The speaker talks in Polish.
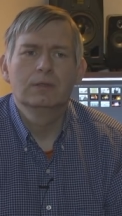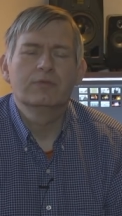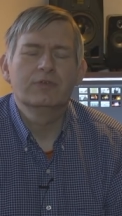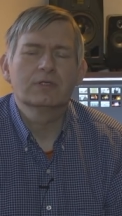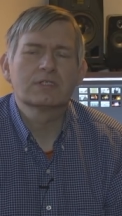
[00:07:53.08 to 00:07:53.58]
On
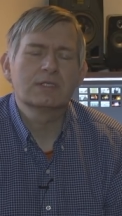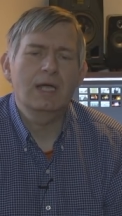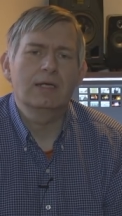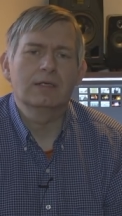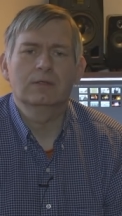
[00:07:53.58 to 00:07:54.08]
mówi, no
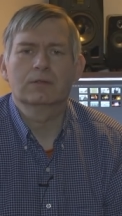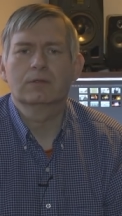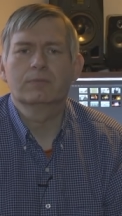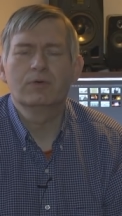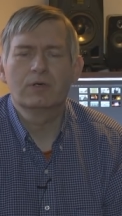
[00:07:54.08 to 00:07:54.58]
stary, to,
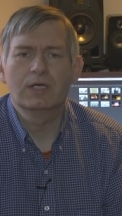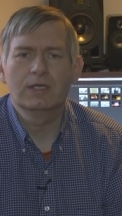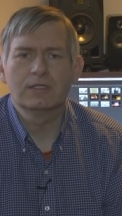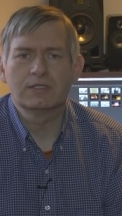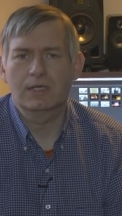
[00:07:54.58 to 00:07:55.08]
to było
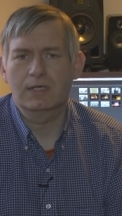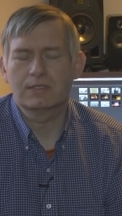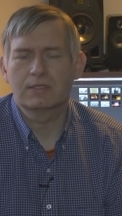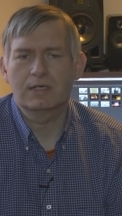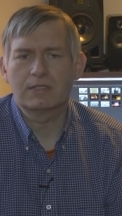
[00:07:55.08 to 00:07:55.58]
kiedyś,
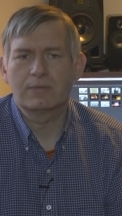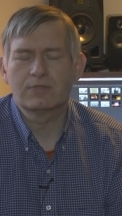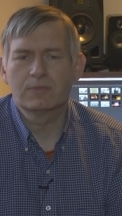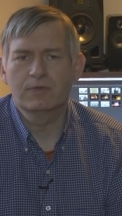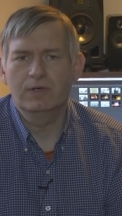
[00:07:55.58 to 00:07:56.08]
teraz, teraz tam
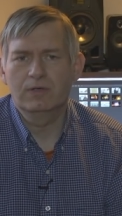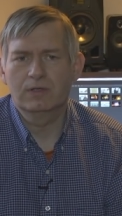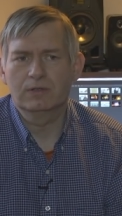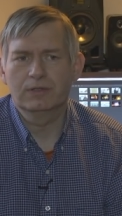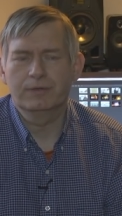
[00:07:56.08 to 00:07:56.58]
są nowe
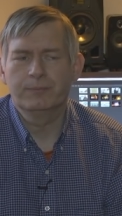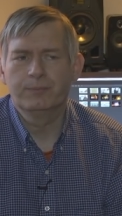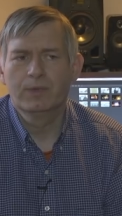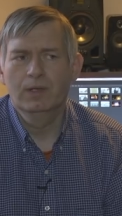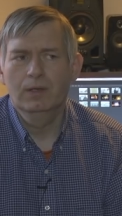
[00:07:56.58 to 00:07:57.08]
ogrody.
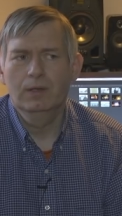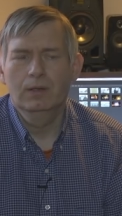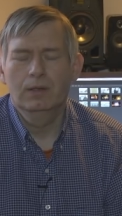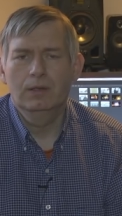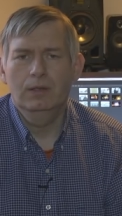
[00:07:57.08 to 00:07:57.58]

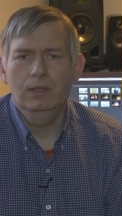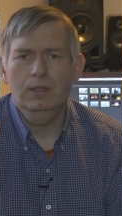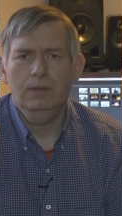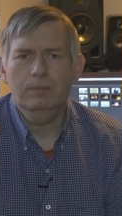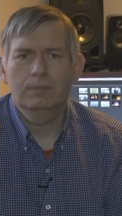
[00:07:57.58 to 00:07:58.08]

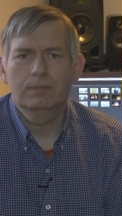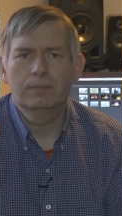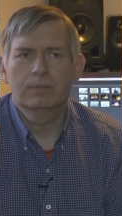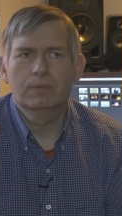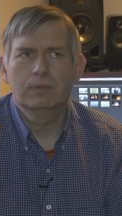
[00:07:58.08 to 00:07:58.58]
I
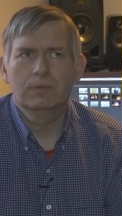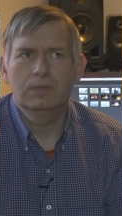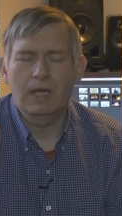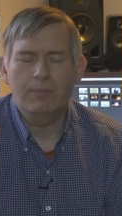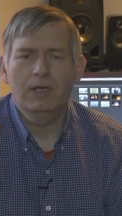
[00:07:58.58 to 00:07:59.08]

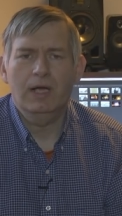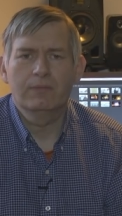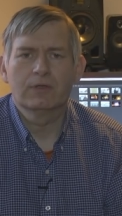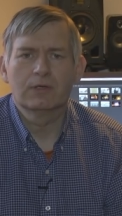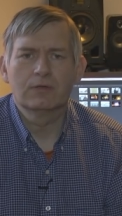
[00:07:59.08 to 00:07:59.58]
ja
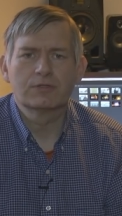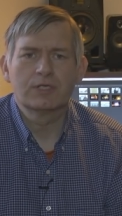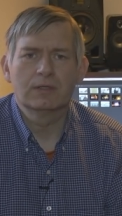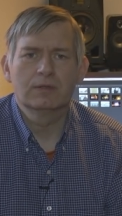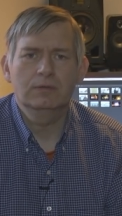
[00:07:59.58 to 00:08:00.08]
pojechałem do tego
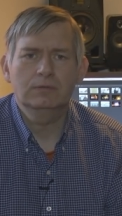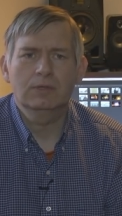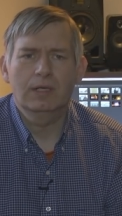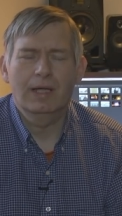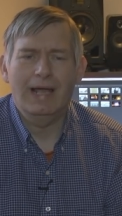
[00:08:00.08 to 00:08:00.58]
urzędu
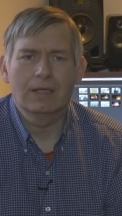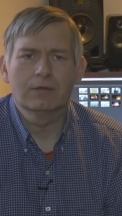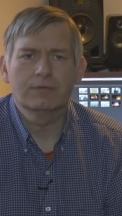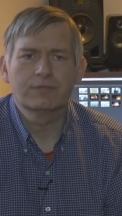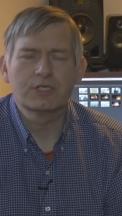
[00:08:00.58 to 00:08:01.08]

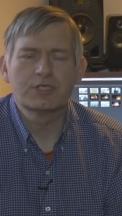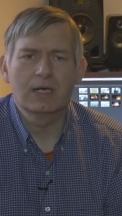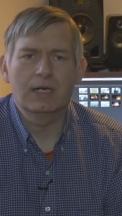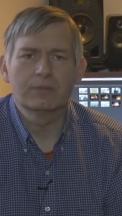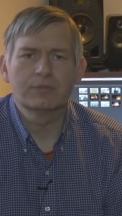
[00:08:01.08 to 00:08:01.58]
rano,
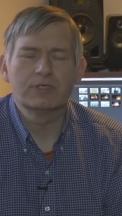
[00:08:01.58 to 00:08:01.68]
wcześniej rano